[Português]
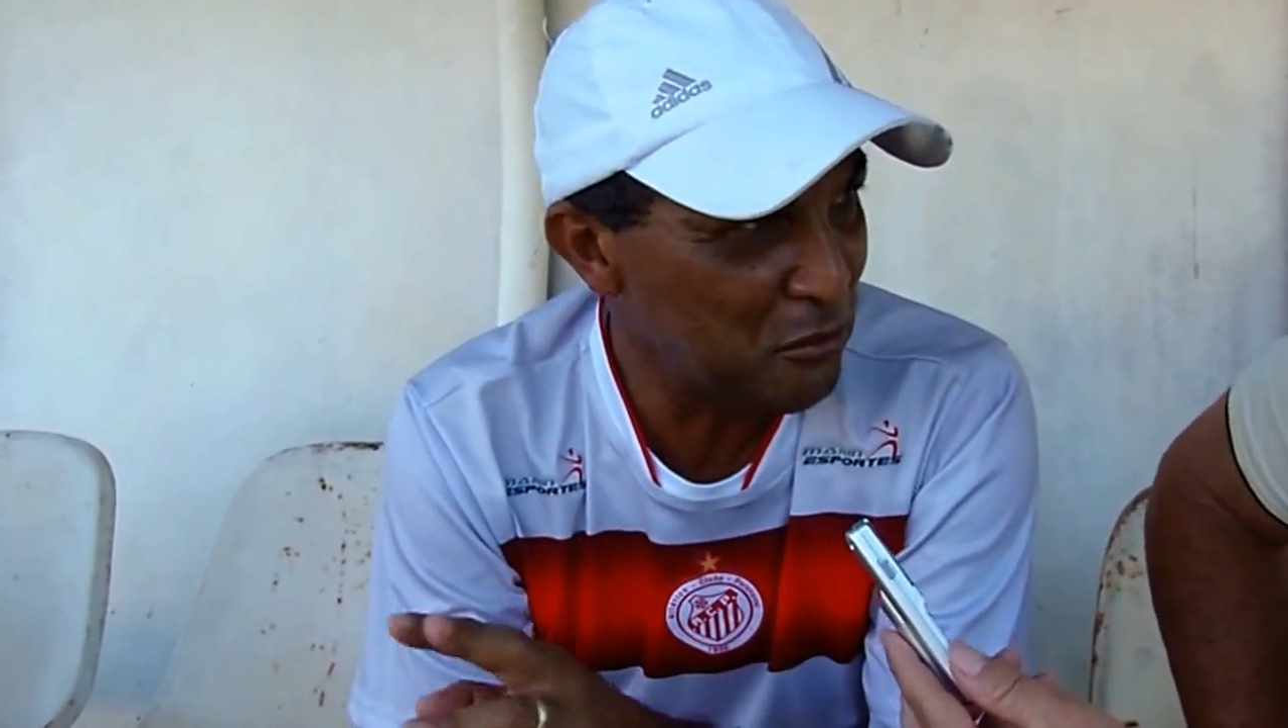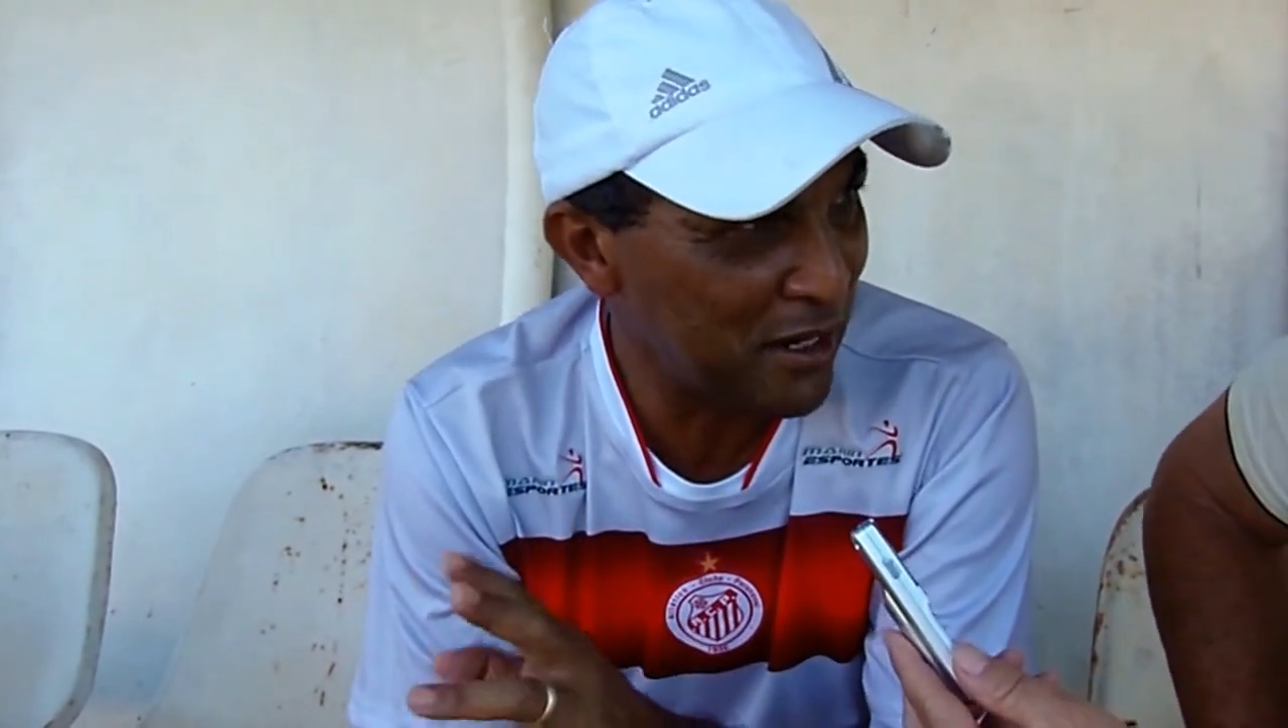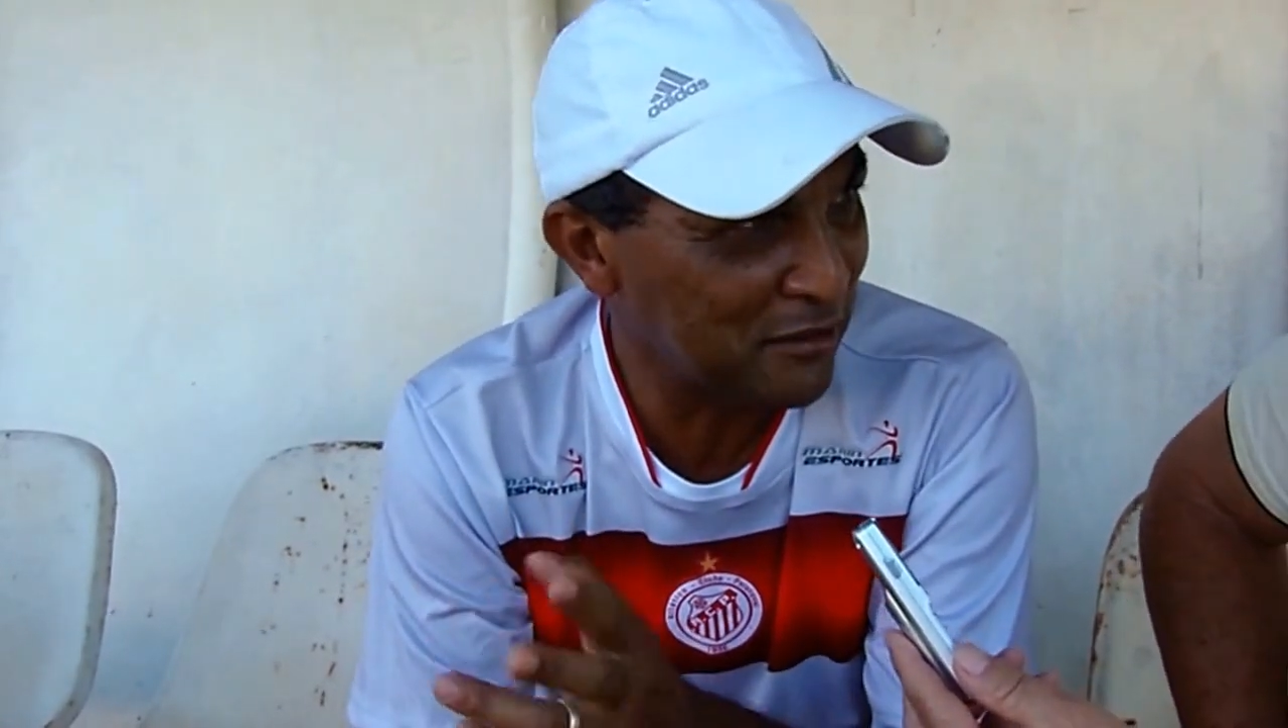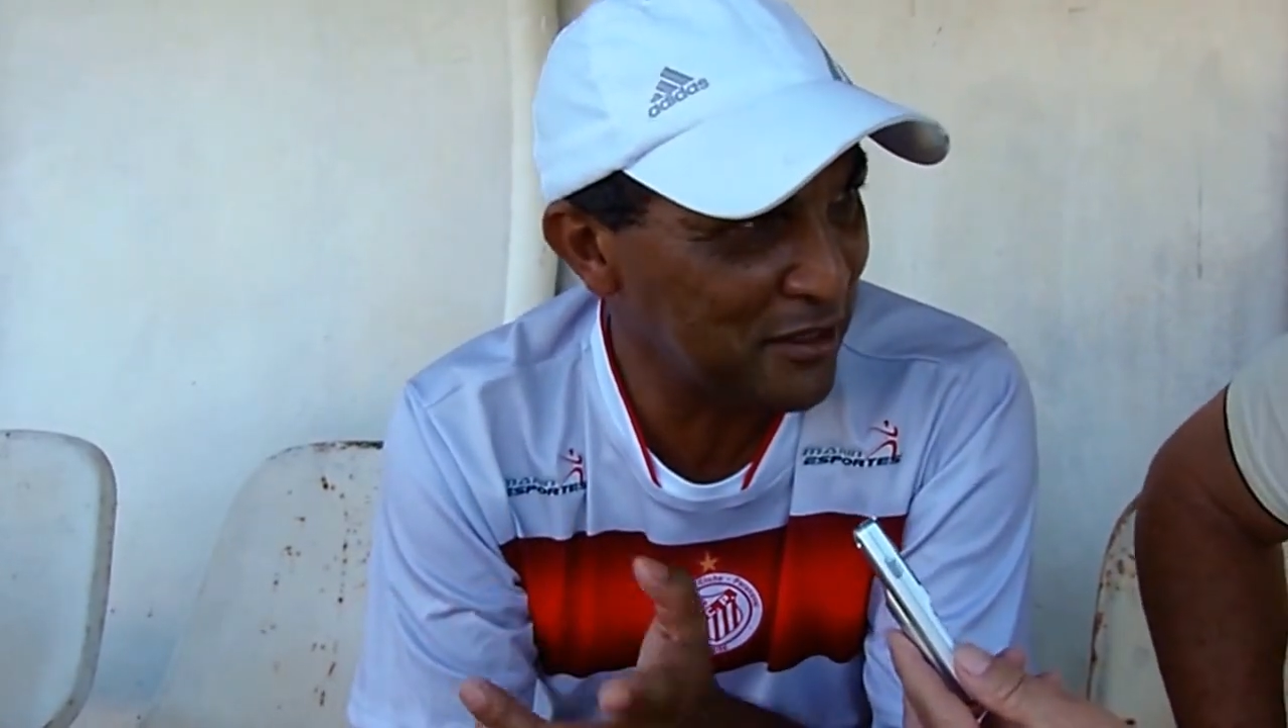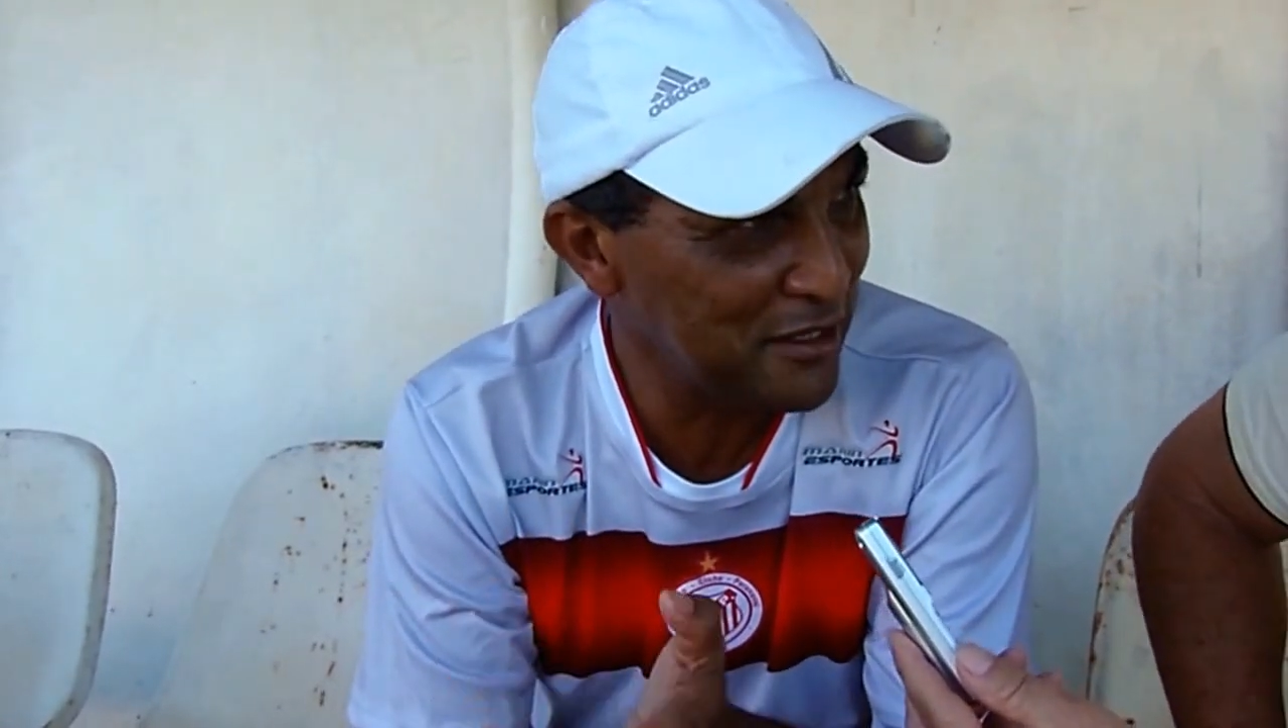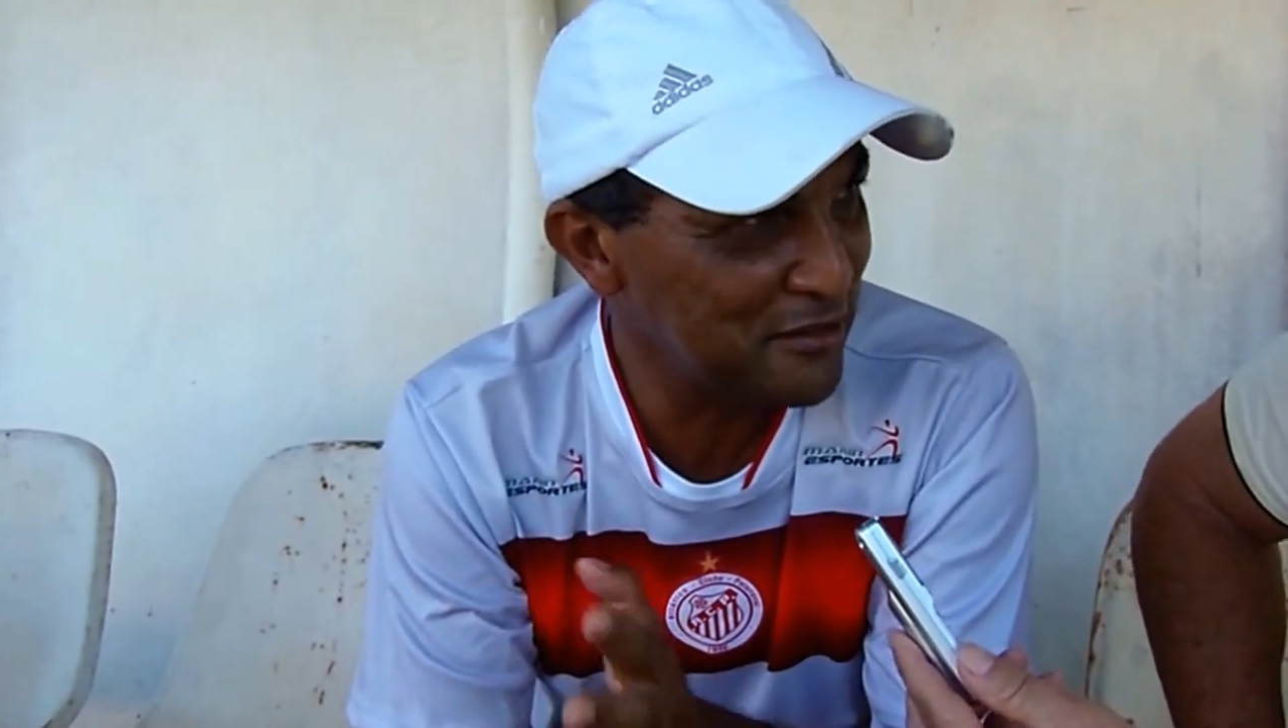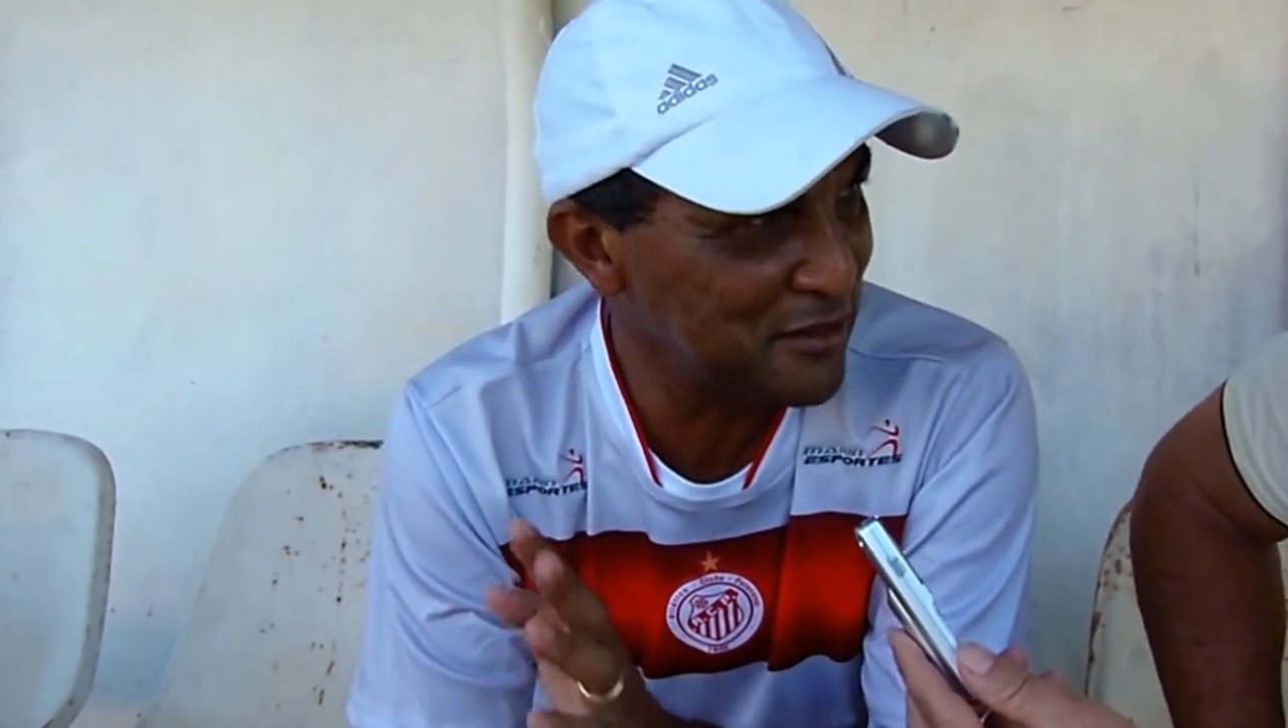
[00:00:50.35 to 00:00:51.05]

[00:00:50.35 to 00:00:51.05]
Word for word: quarto, quinto,